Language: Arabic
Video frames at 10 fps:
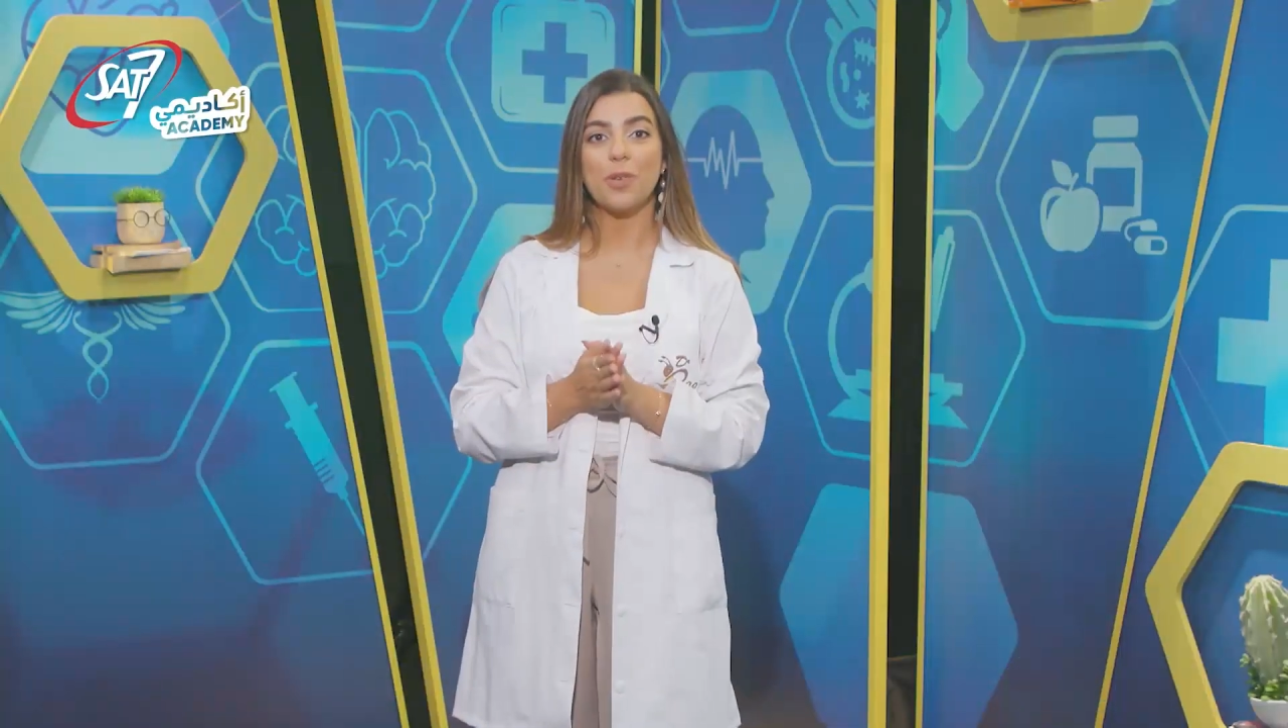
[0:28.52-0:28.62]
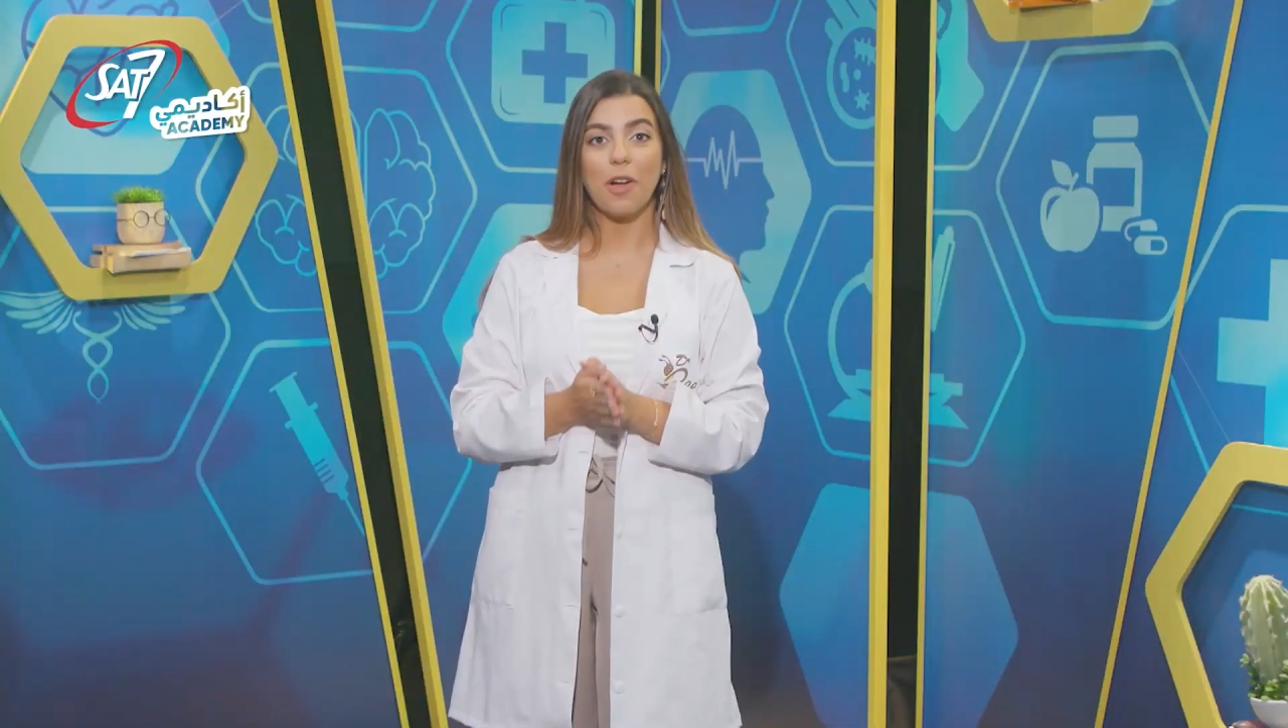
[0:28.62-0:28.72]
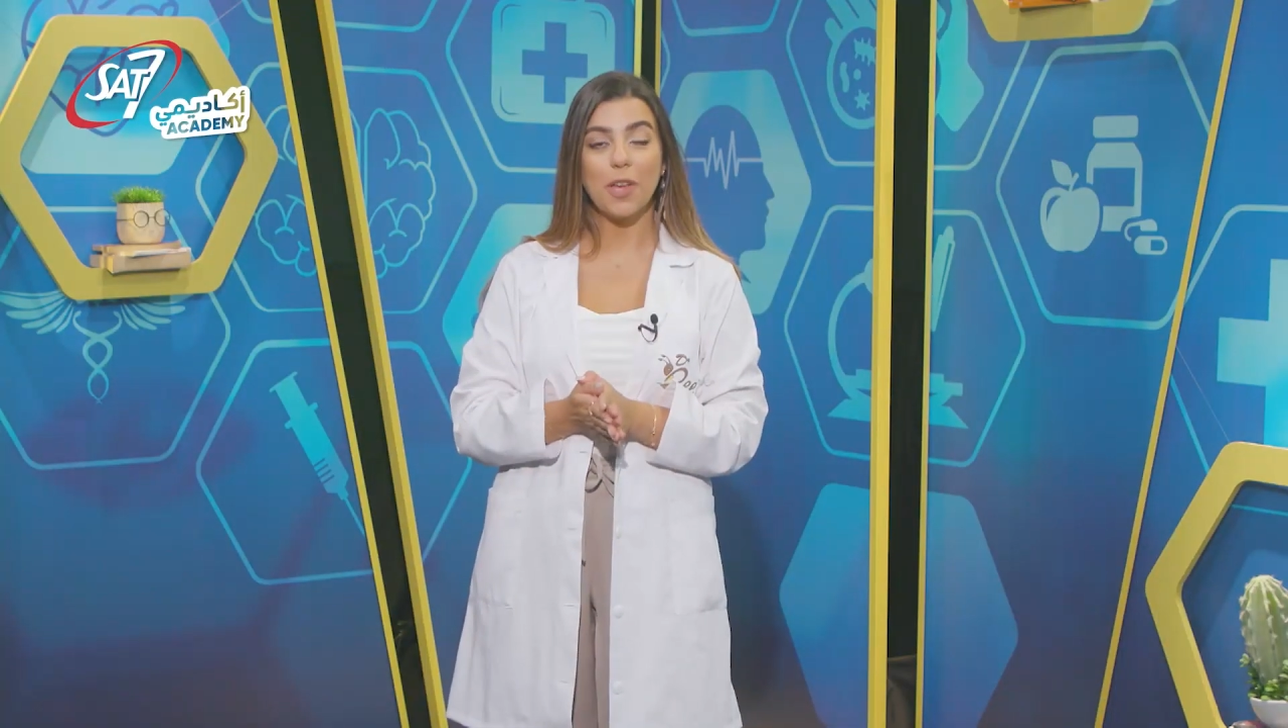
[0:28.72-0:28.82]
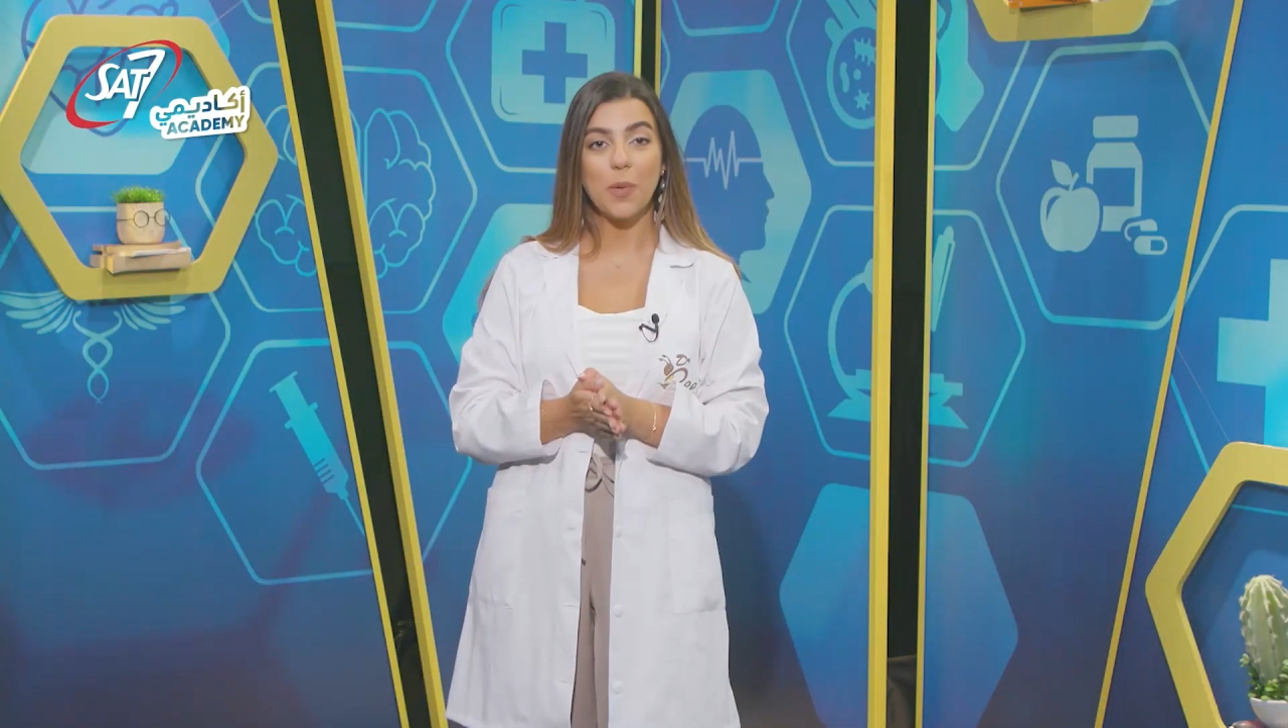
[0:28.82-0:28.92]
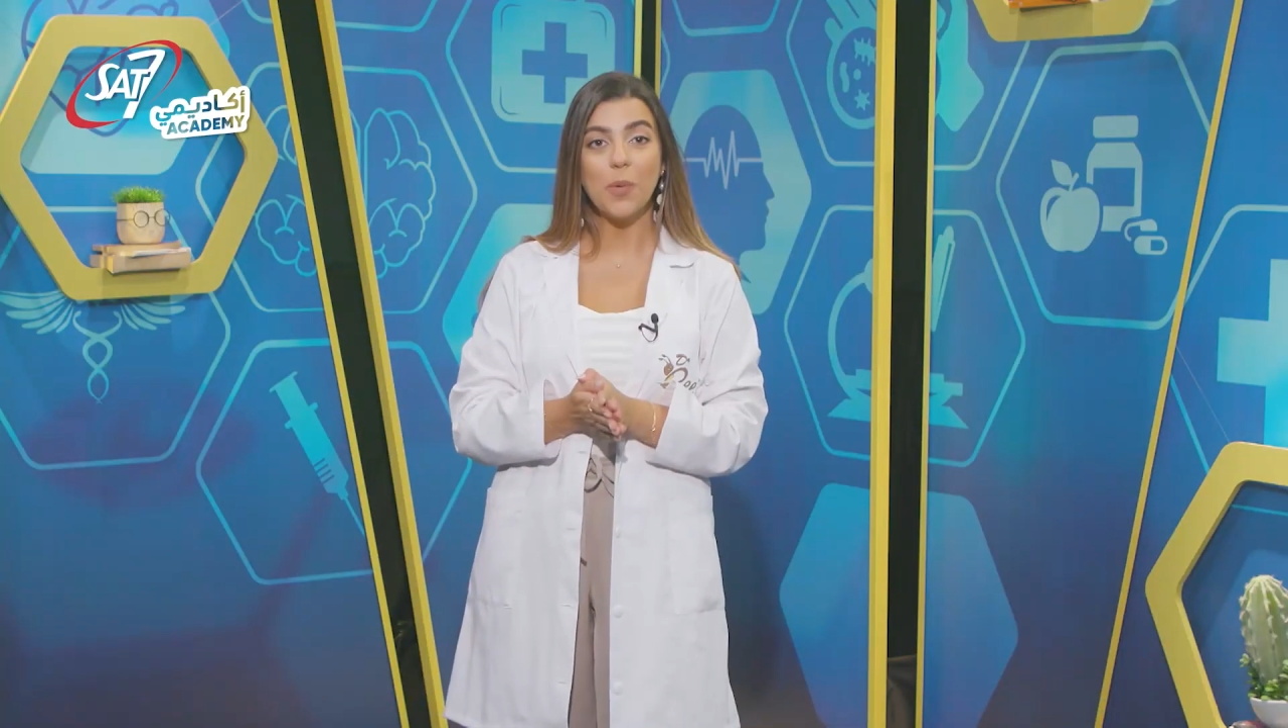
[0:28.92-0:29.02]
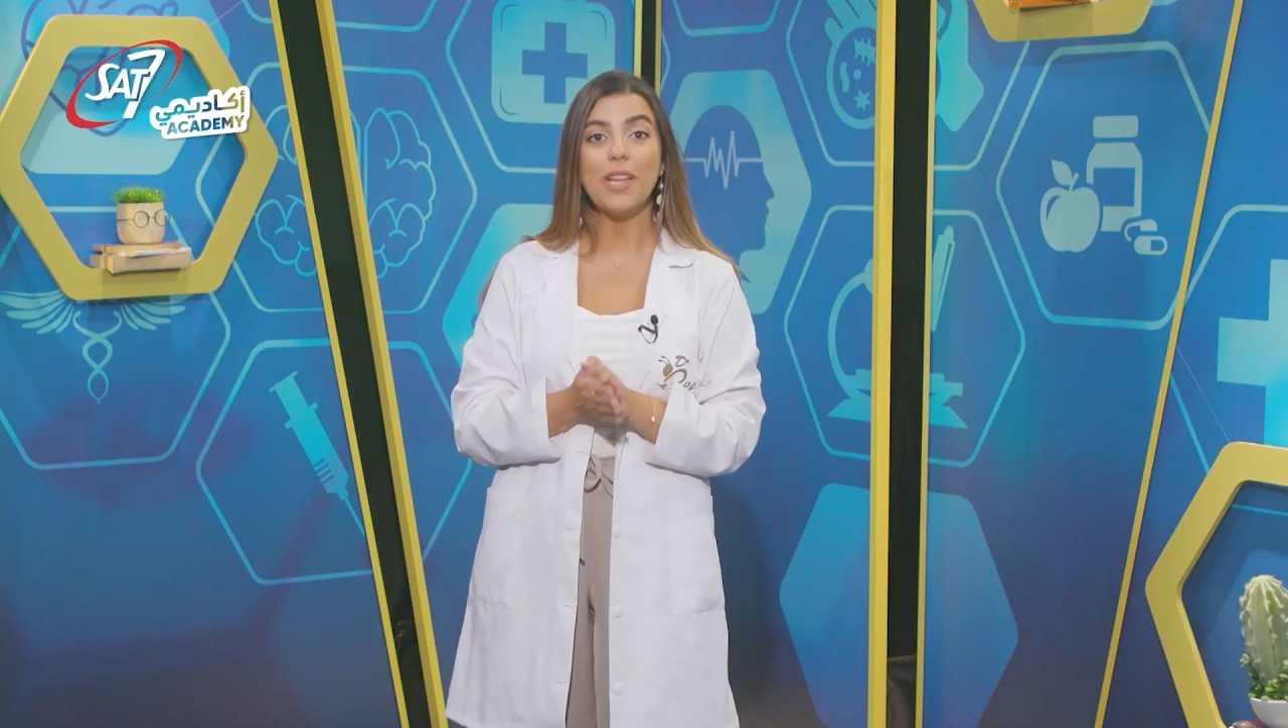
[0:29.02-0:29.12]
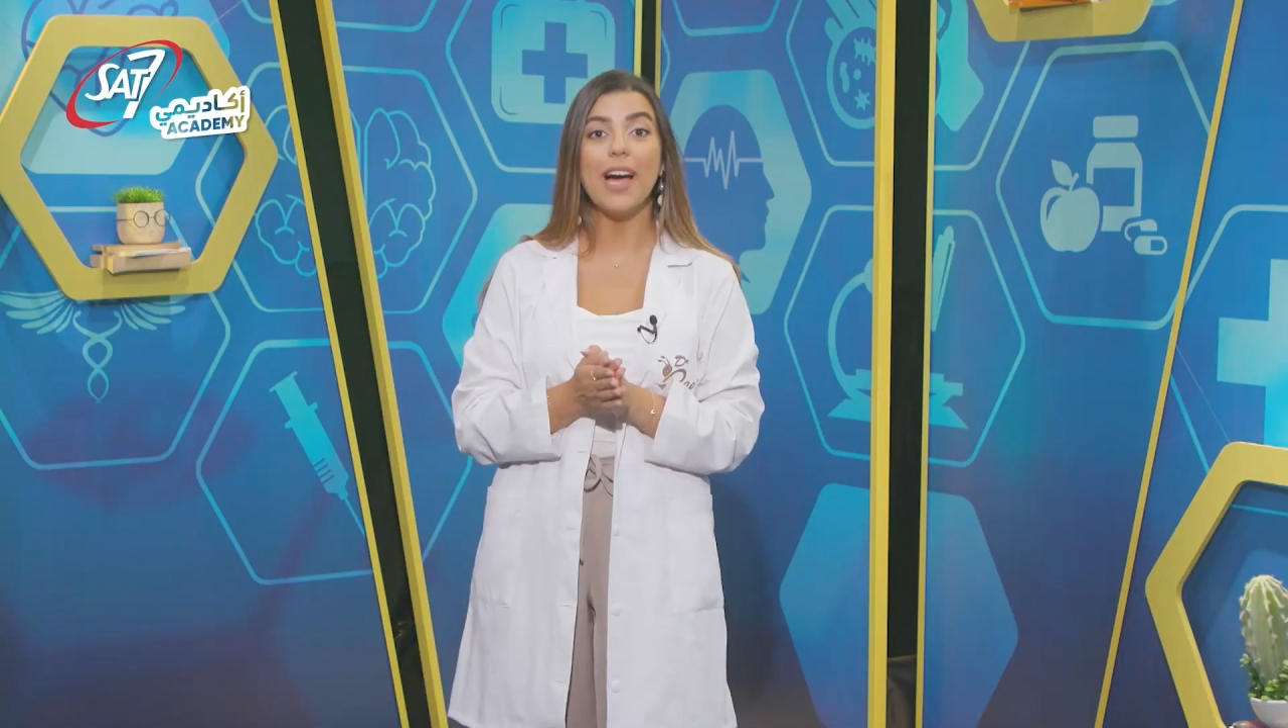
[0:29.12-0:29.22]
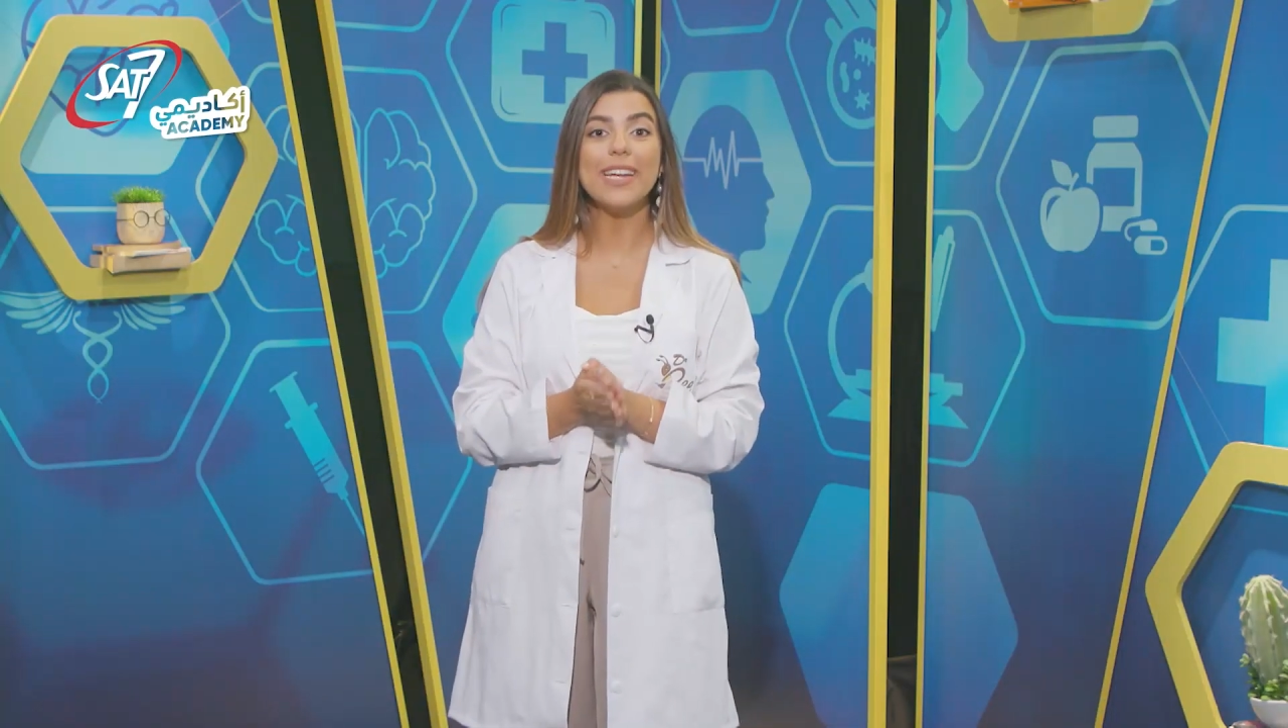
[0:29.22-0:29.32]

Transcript: المراهقون